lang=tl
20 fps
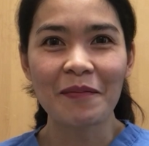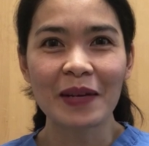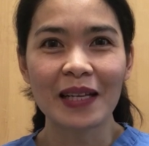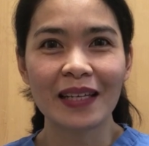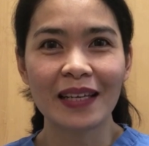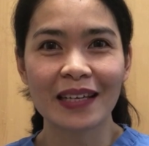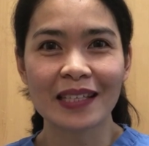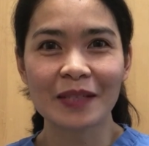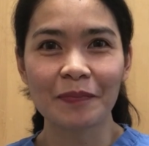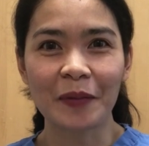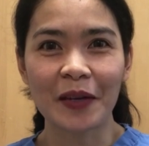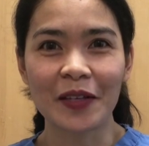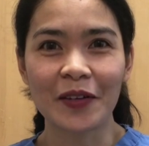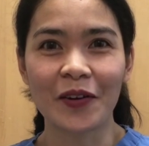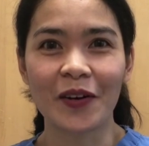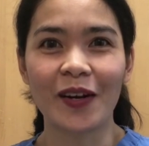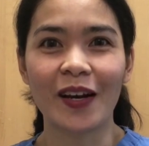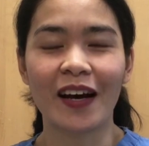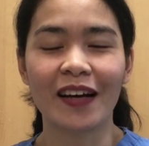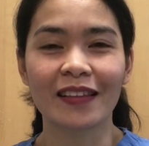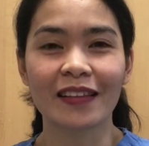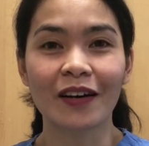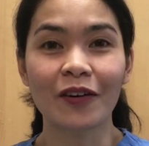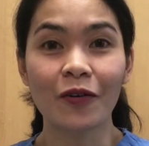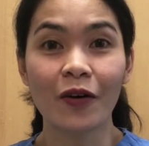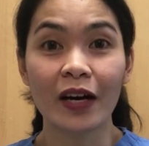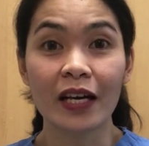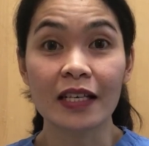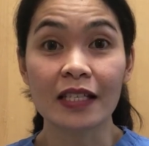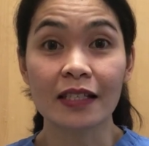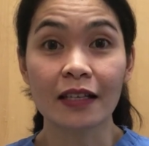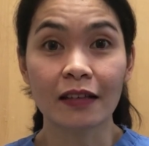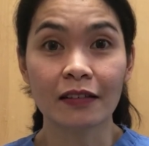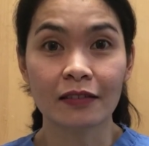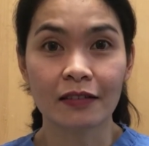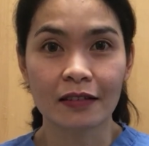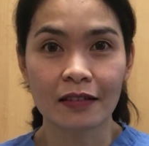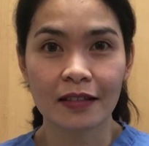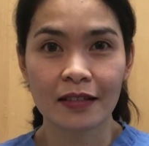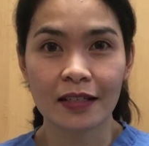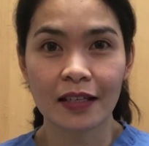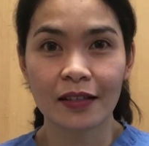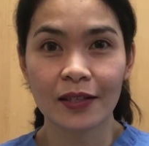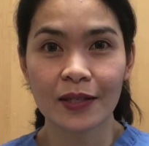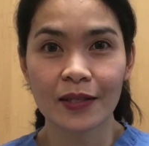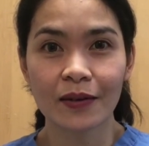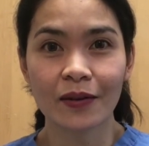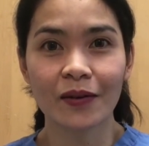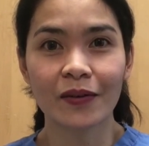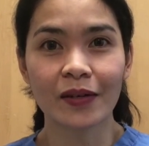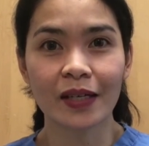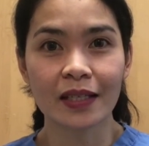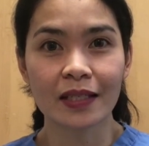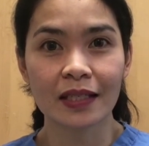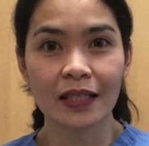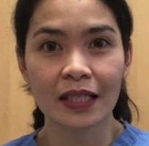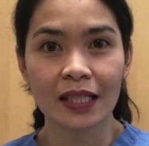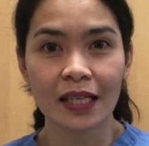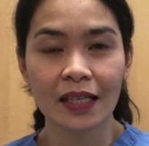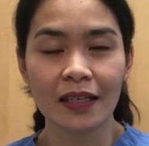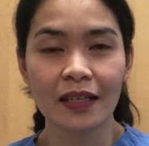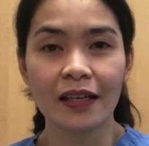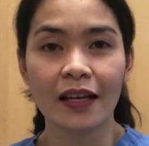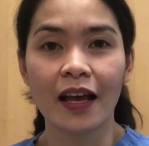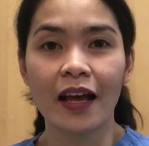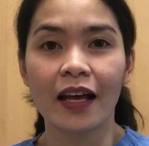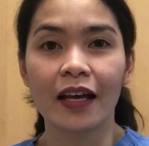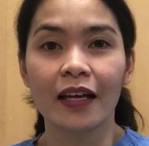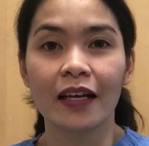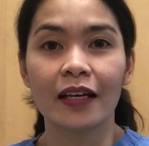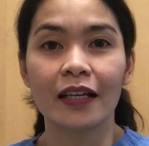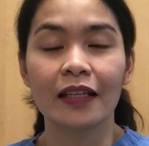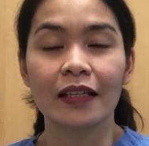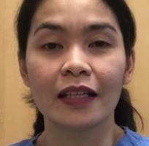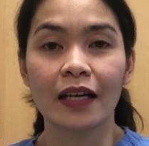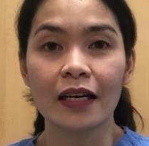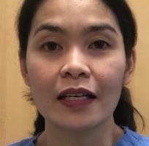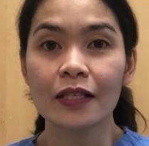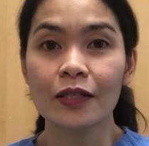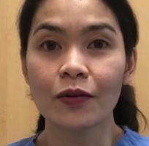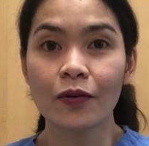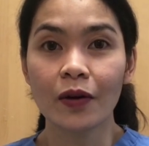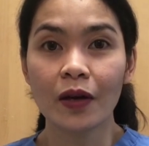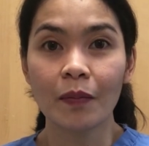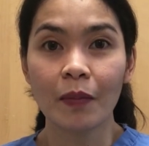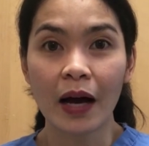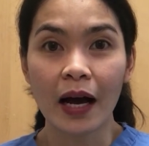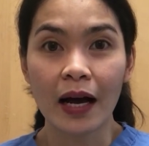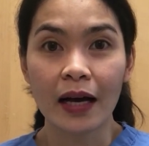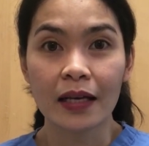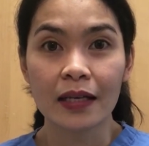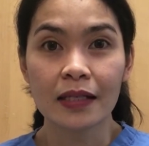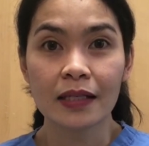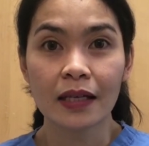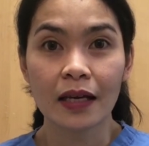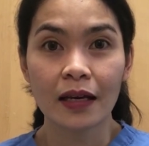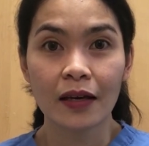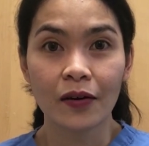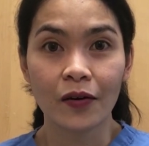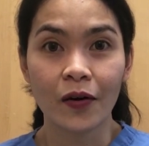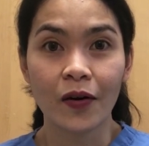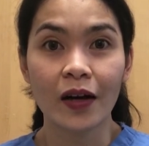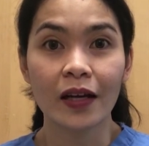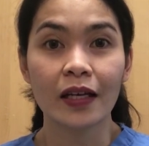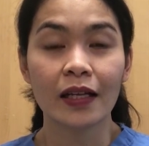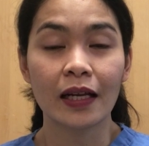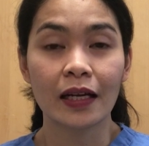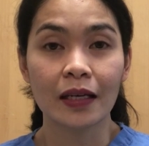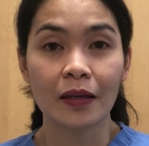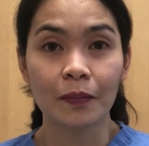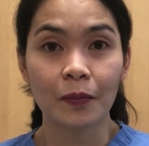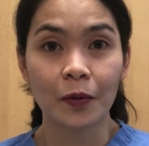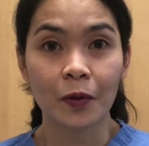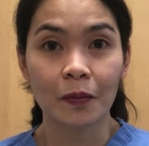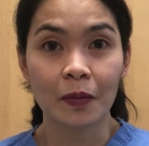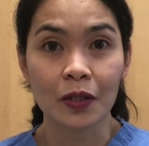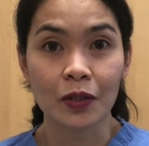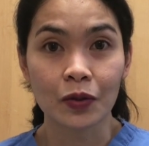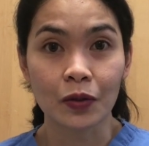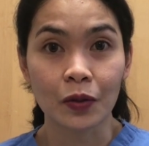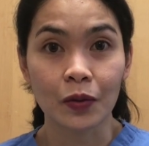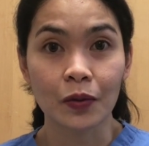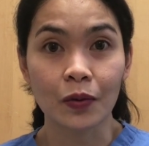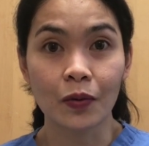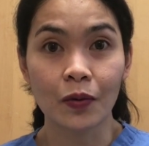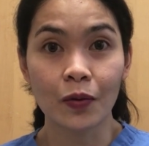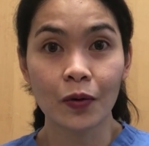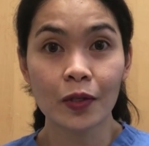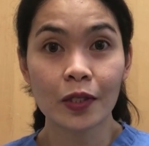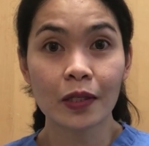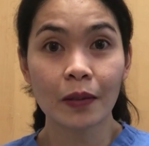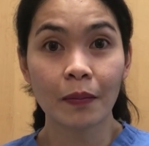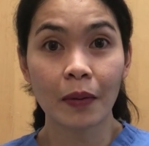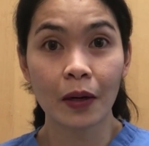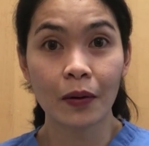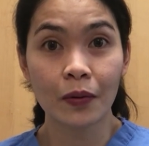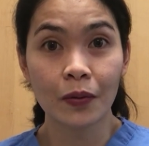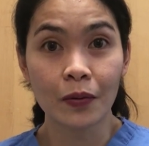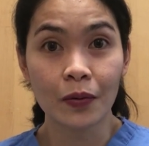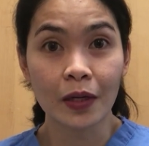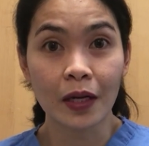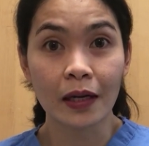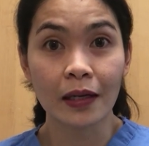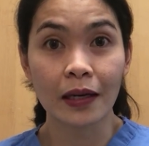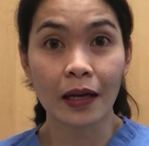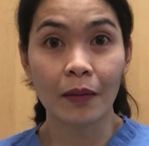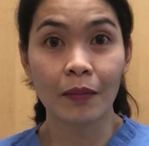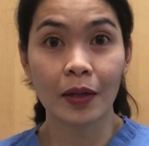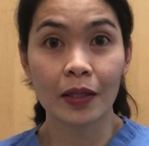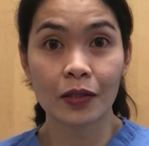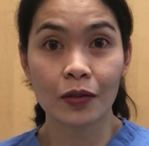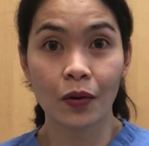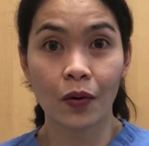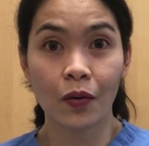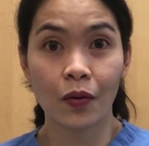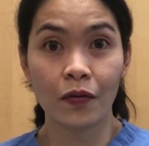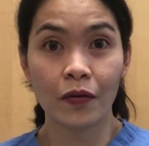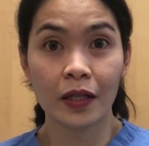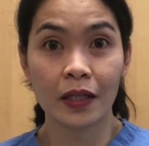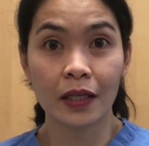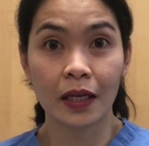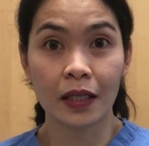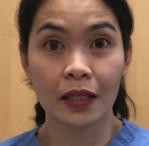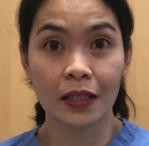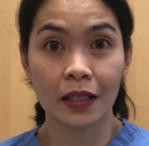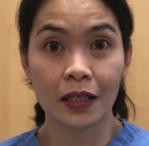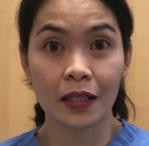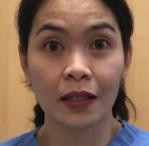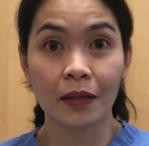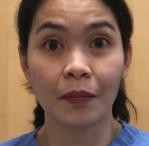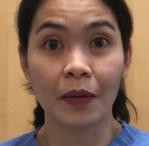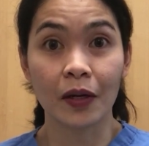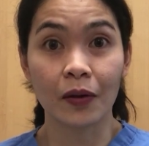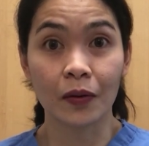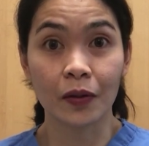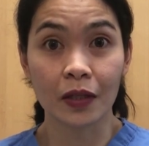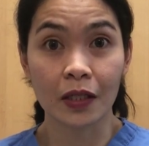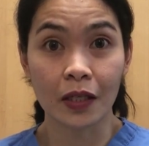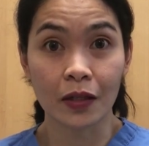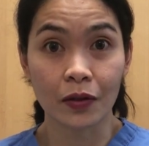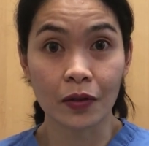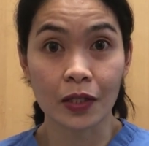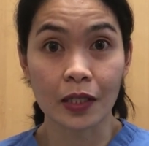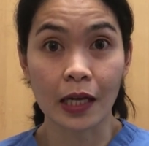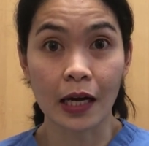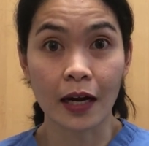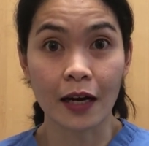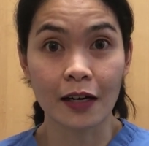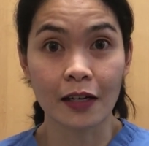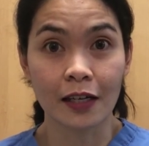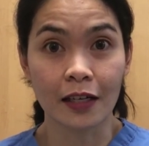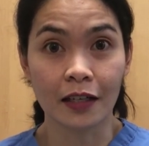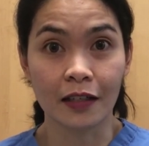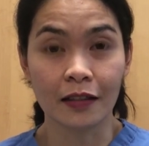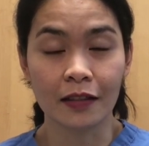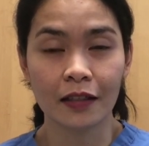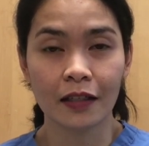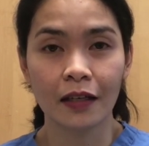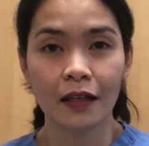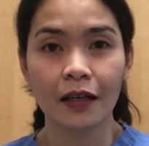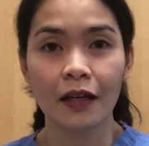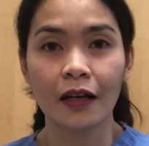Emily Espanyola at ako ay isang nurse dito sa Cork City. Nice kong ibahagi sa iyo ang ilang impormasyon tungkol sa bakunang laban sa COVID-19 na meron dito sa Ireland.